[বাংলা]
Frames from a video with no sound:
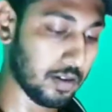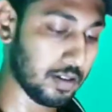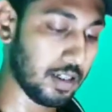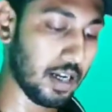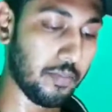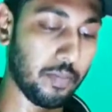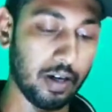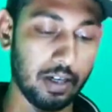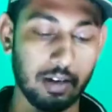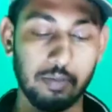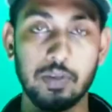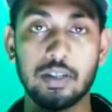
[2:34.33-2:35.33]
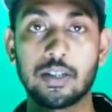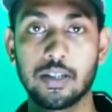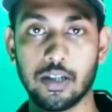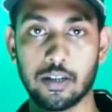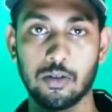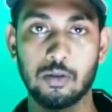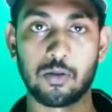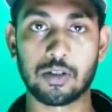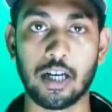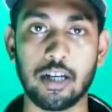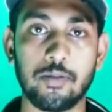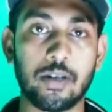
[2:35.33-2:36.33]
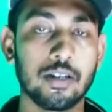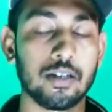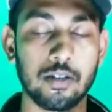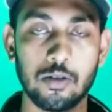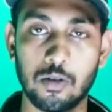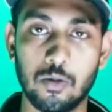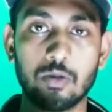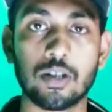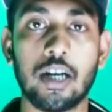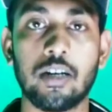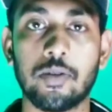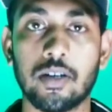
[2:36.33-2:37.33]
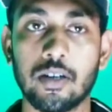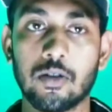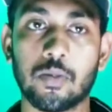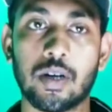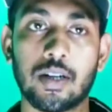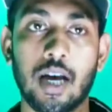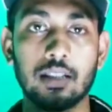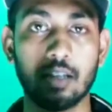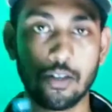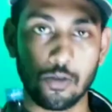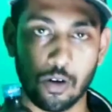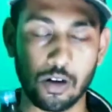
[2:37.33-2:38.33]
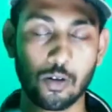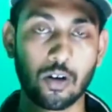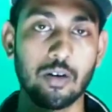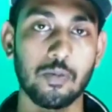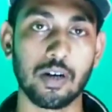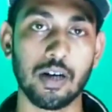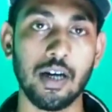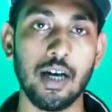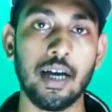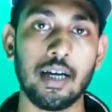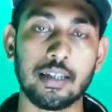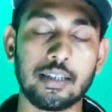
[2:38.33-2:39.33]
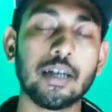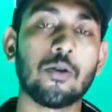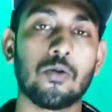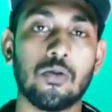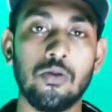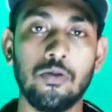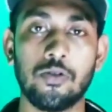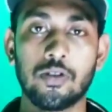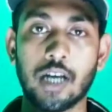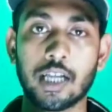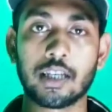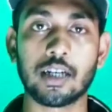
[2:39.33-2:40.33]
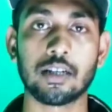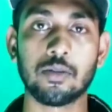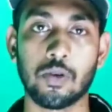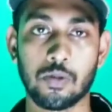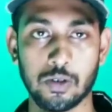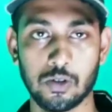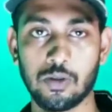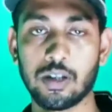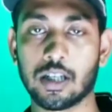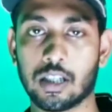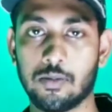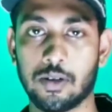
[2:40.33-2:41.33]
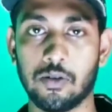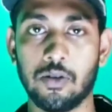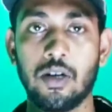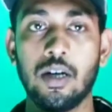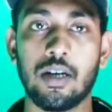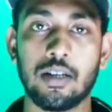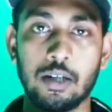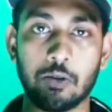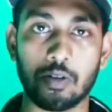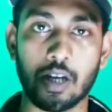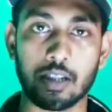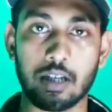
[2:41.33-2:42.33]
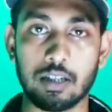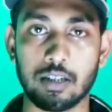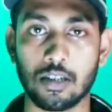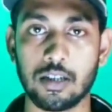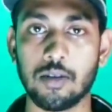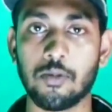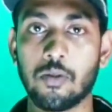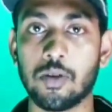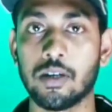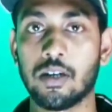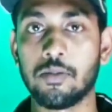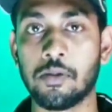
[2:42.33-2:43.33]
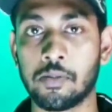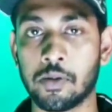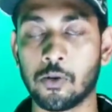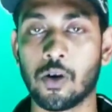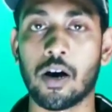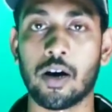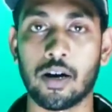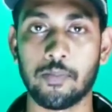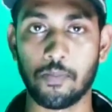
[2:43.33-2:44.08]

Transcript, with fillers: সিরাপ বা এটা একটা মেডিসিনের জন্য কোনো সাইড ইফেক্ট আছে এর জন্য কোনো সাইড ইফেক্ট নেই তোমরা ডাক্তারই জড়া দরকার বলে যে কোনো ডাক্তারের কাছে পরামর্শ নিয়ে দেখতে পারো যে কোনো ডাক্তারের কাছে গিয়ে বলবে যে লি ফিফটি টু খাওয়া